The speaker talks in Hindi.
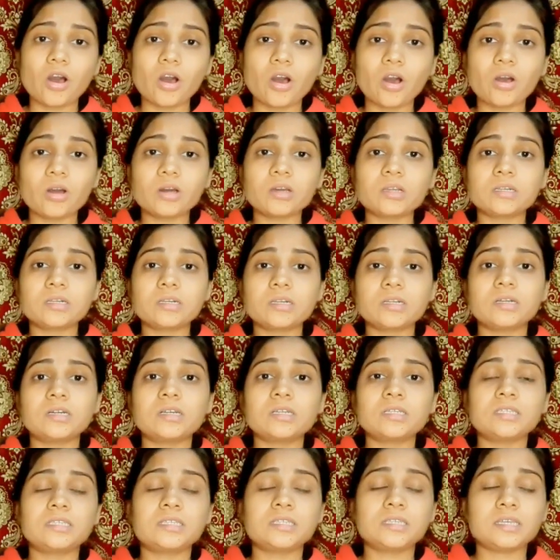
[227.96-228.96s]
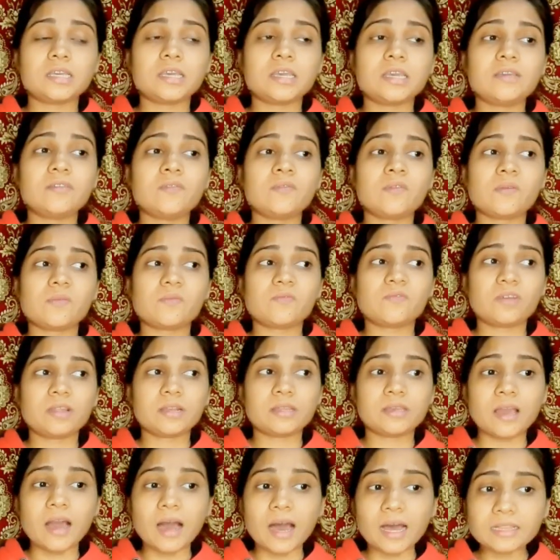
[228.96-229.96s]
और ये
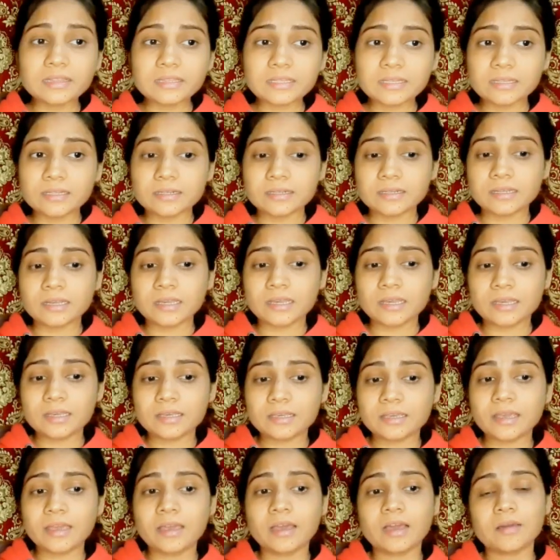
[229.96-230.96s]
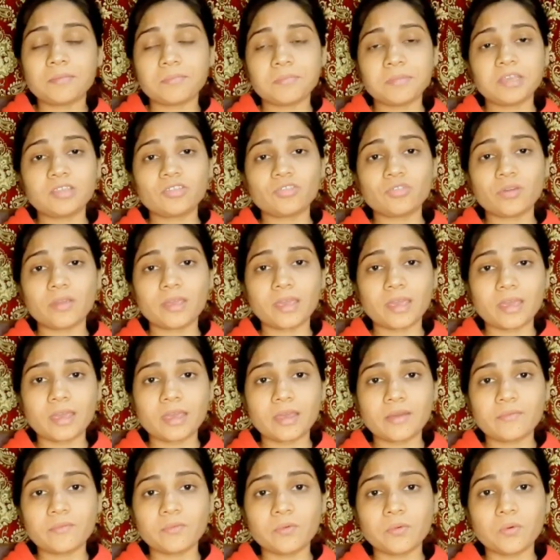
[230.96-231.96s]
फरियाद कर रहे हैं कि हमें जो
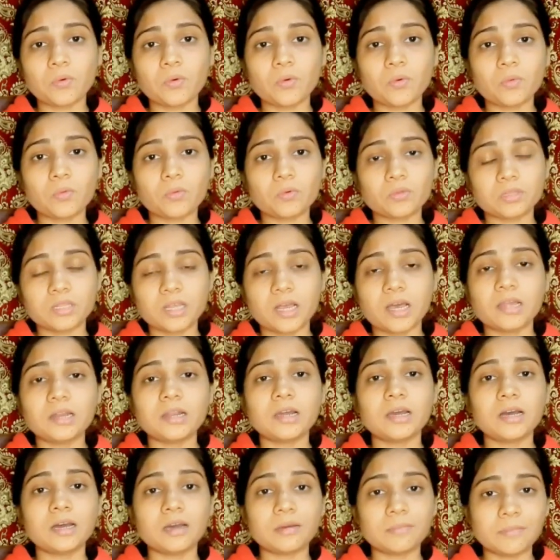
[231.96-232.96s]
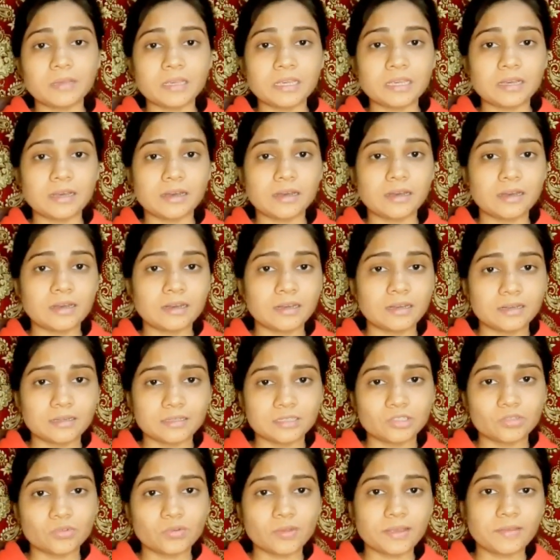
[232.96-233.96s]
है वो खुदारा हमें
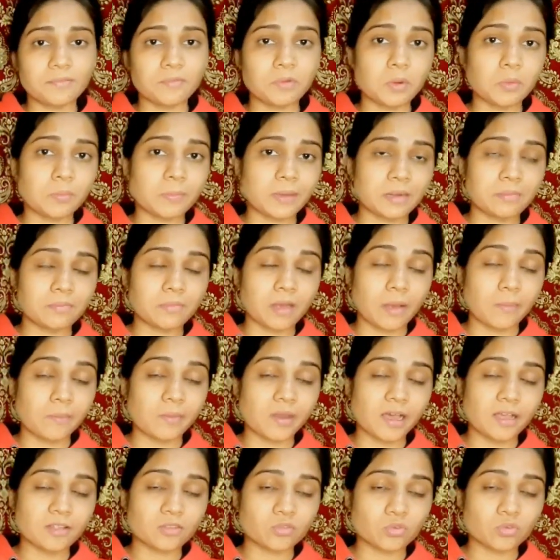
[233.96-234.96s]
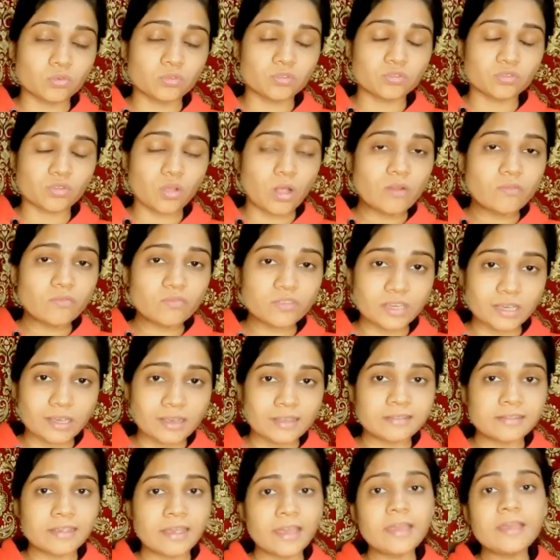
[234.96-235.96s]
जो है वो हमारे मामला को सॉल्व
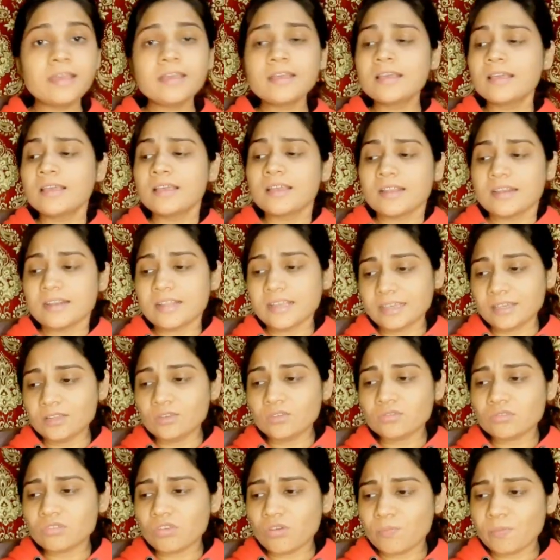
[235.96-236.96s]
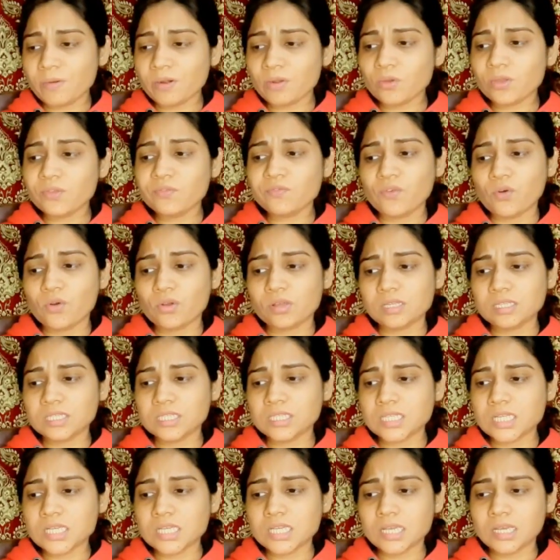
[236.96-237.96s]
किया जाए लेकिन उसके ऊपर कोई फोकस
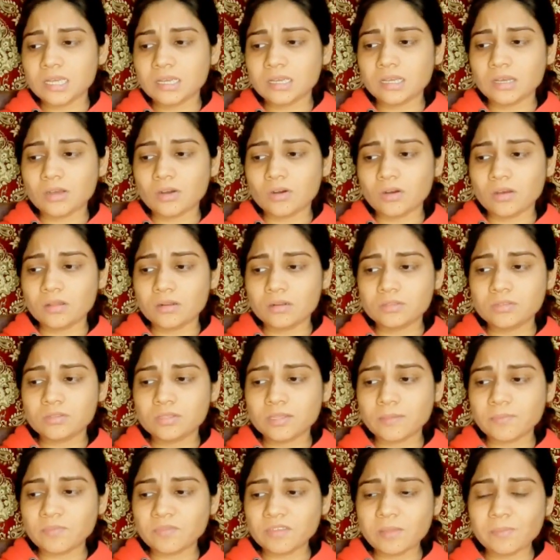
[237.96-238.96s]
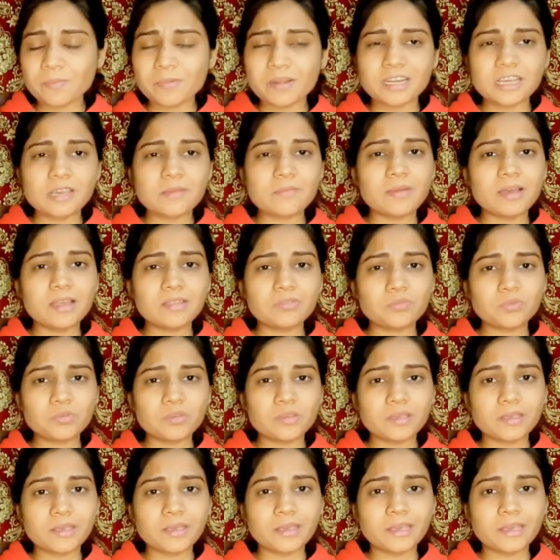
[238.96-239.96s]
नहीं है और सबसे बड़ी बात तो ये